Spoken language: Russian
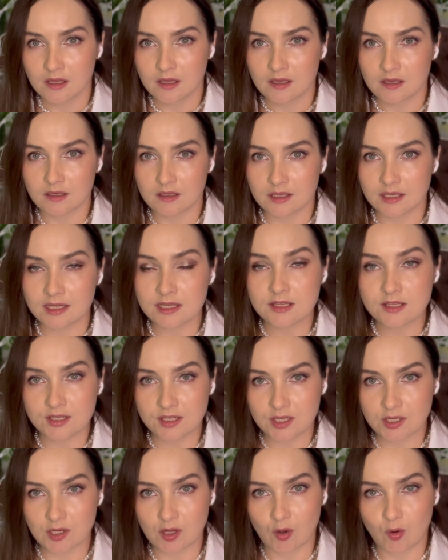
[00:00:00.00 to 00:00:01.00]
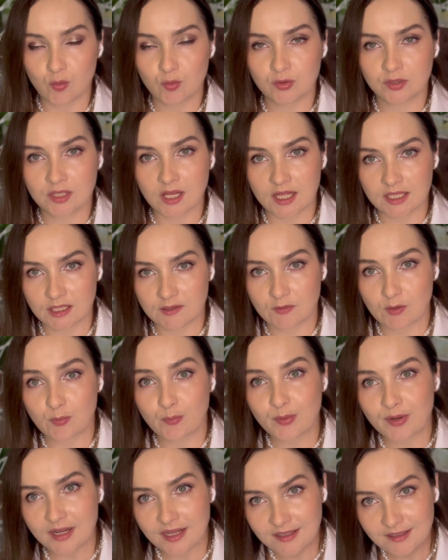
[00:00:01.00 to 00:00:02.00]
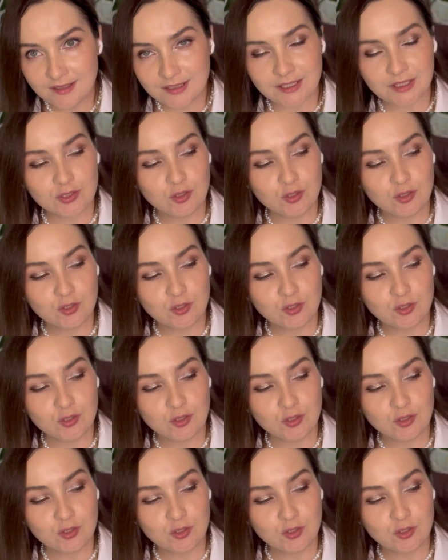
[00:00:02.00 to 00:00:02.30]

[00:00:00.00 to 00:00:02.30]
а, линейка у данного бренда,